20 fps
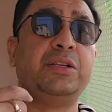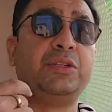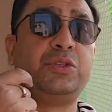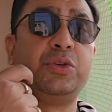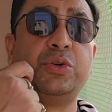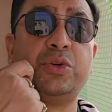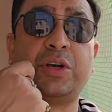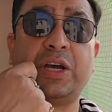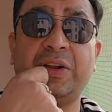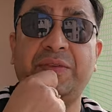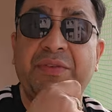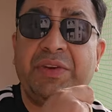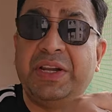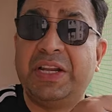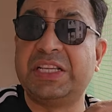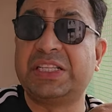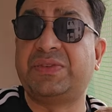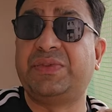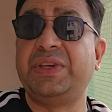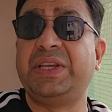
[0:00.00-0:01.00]
जो
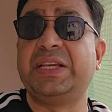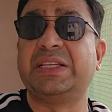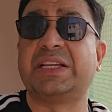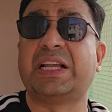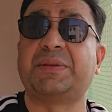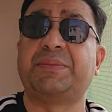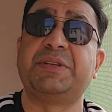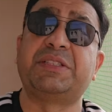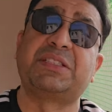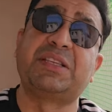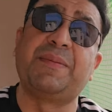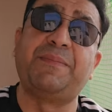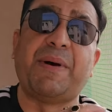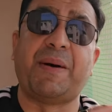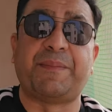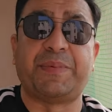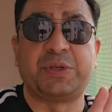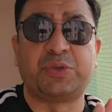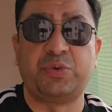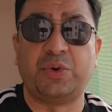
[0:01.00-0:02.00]
कन्वीनियंस फी के साथ में सब
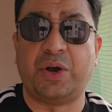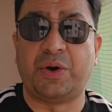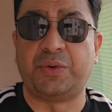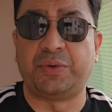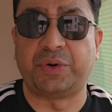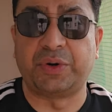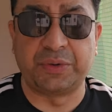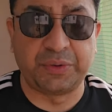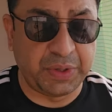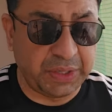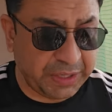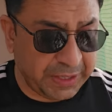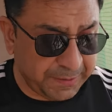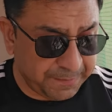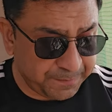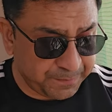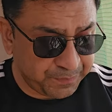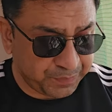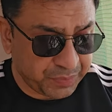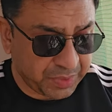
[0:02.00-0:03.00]
वापस हुआ उनको ठीक है
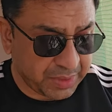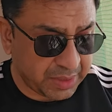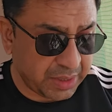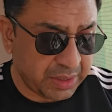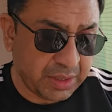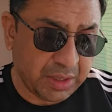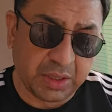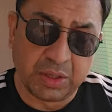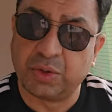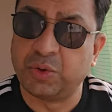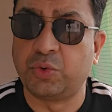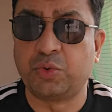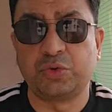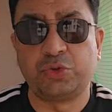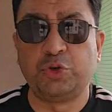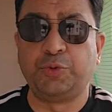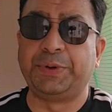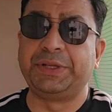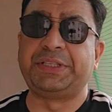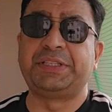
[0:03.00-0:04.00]

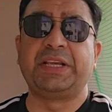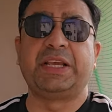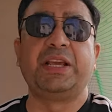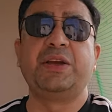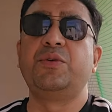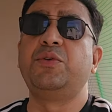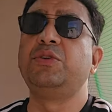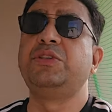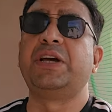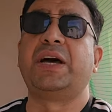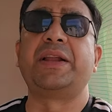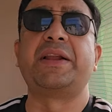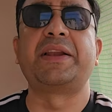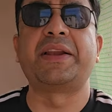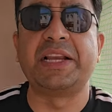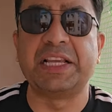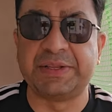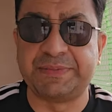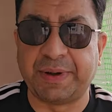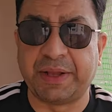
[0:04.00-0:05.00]
जो बच्चे हैं वो जान रहे
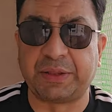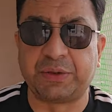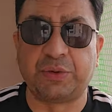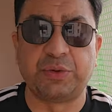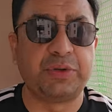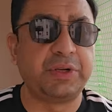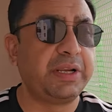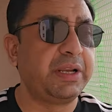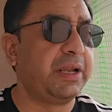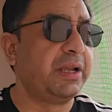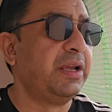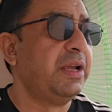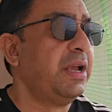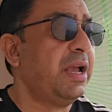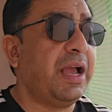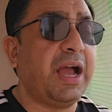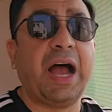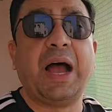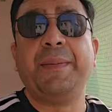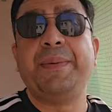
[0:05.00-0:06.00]
हैं इस बात को ठीक है
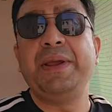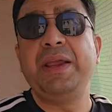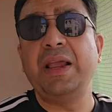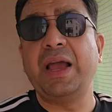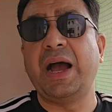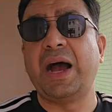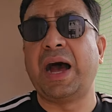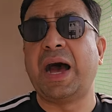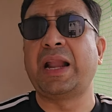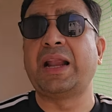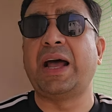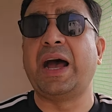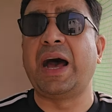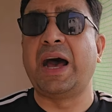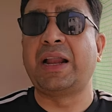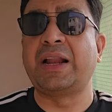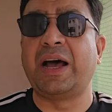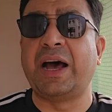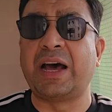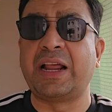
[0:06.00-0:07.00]
अभी आर
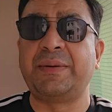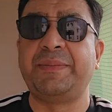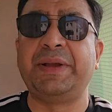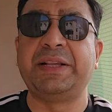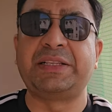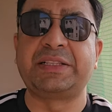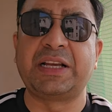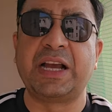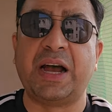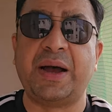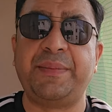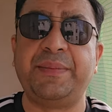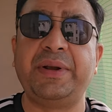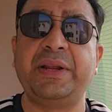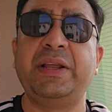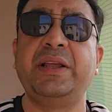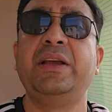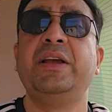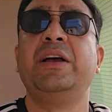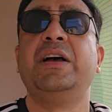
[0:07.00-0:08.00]
आर आर बैच का हमने
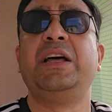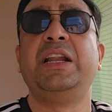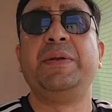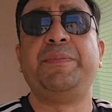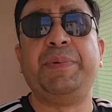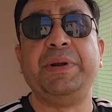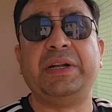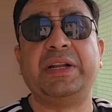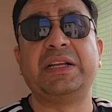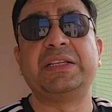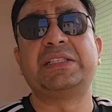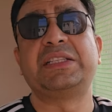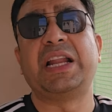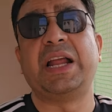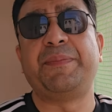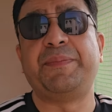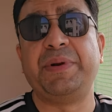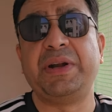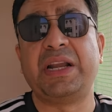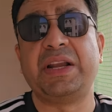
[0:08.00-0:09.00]
रिपीटर्स
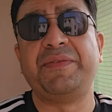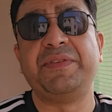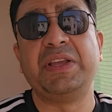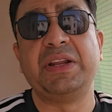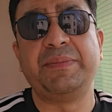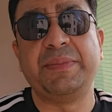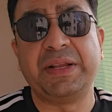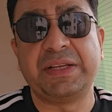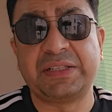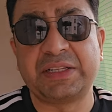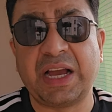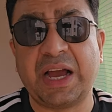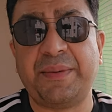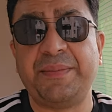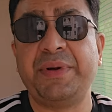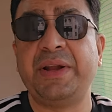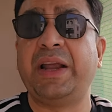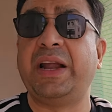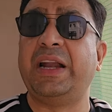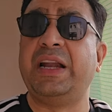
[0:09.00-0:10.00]
रैपिड रिवीजन बैच का
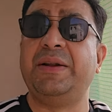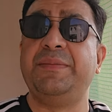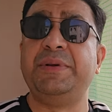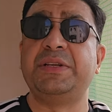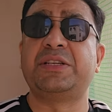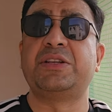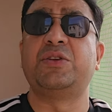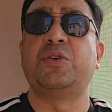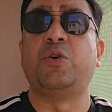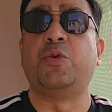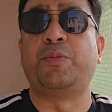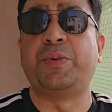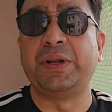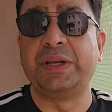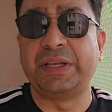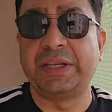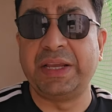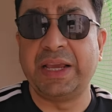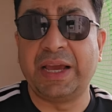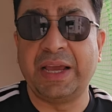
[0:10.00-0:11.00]
हमने एडमिशन ओपन
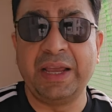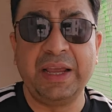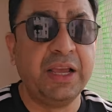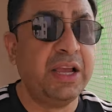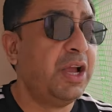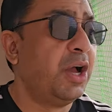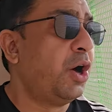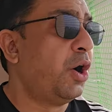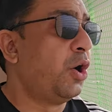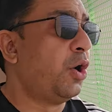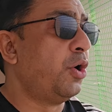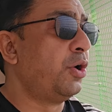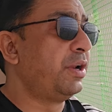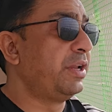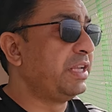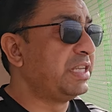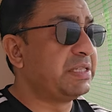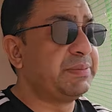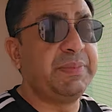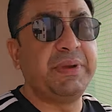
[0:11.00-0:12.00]
किया है और
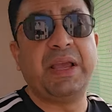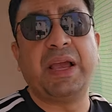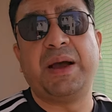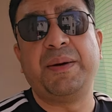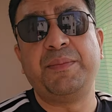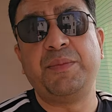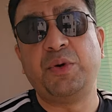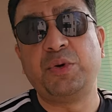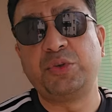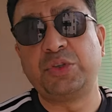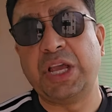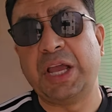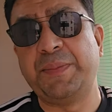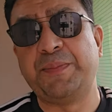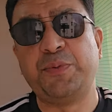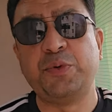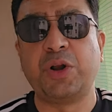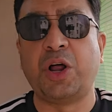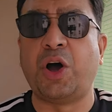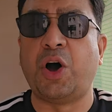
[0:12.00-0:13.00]
इसमें हम लोग जो है
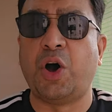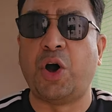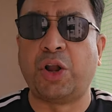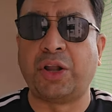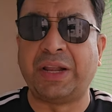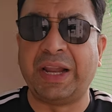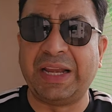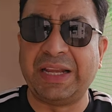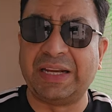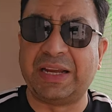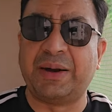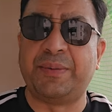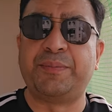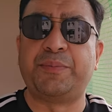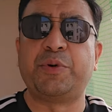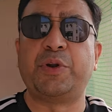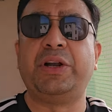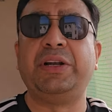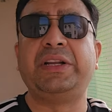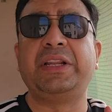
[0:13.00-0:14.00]
पूरा ऑनलाइन
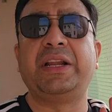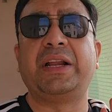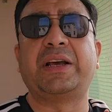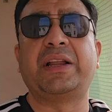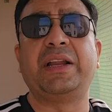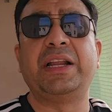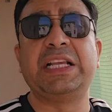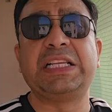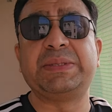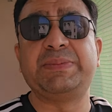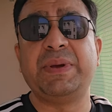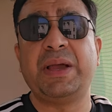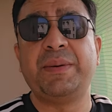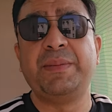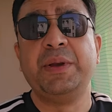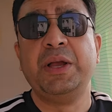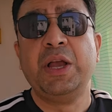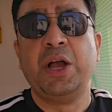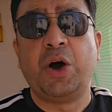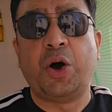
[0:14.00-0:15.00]
कंपोनेंट ही रख रहे हैं इसमें हम
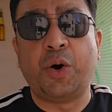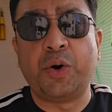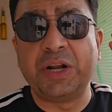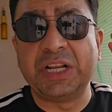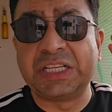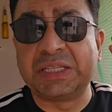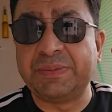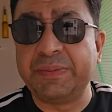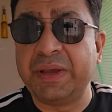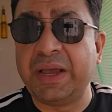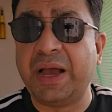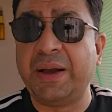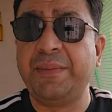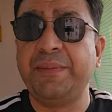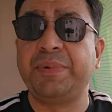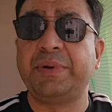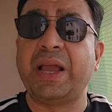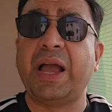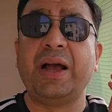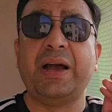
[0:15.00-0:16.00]
और इसमें हम
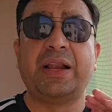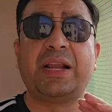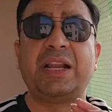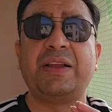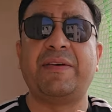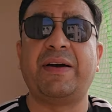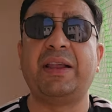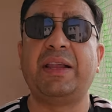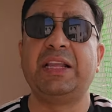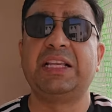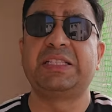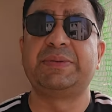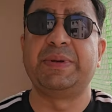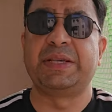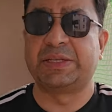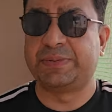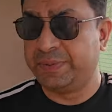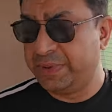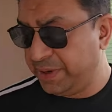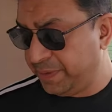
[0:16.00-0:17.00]
क्या करने वाले हैं इस
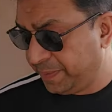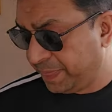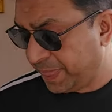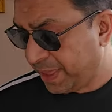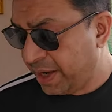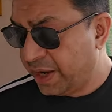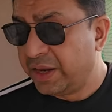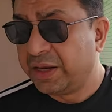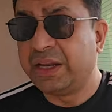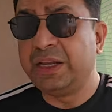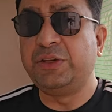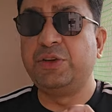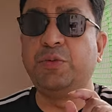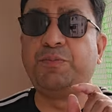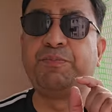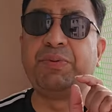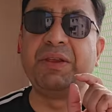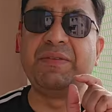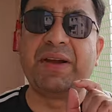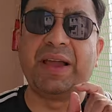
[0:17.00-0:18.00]
बैच में कि जो
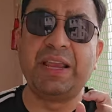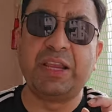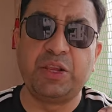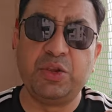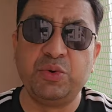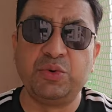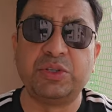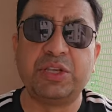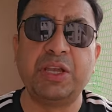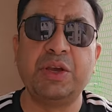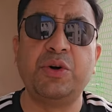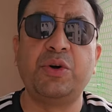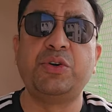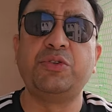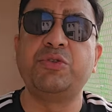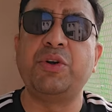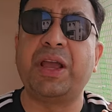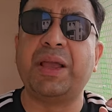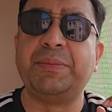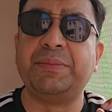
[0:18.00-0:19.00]
पी क्यूज हैं और
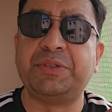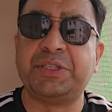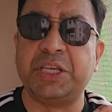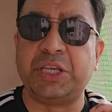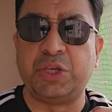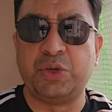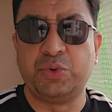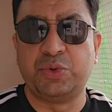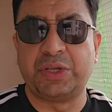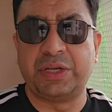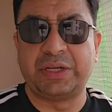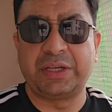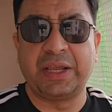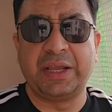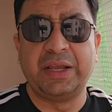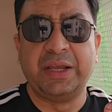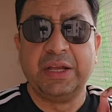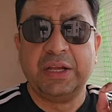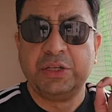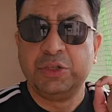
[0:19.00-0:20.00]
जो एम सी क्यूज है के
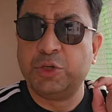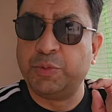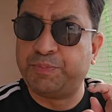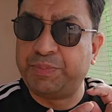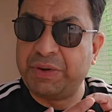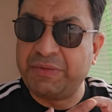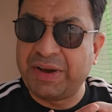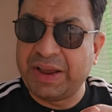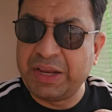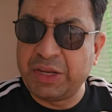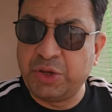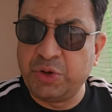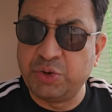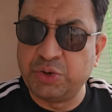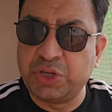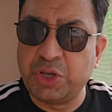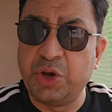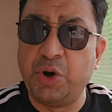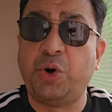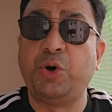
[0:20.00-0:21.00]
जो पी
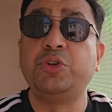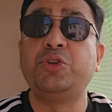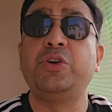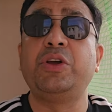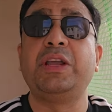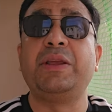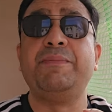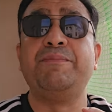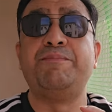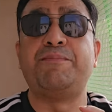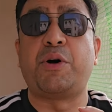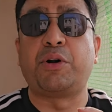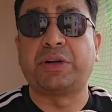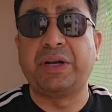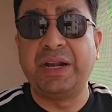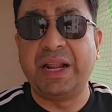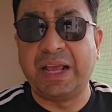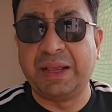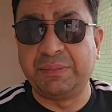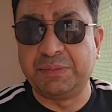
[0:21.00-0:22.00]
क्यूज हैं और जो
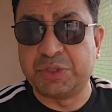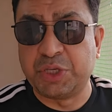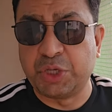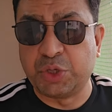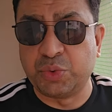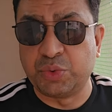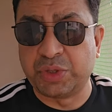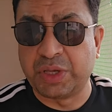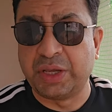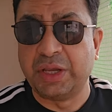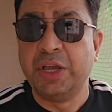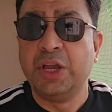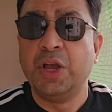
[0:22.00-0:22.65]
इम्पोर्टेंट एम सी क्यूज हैं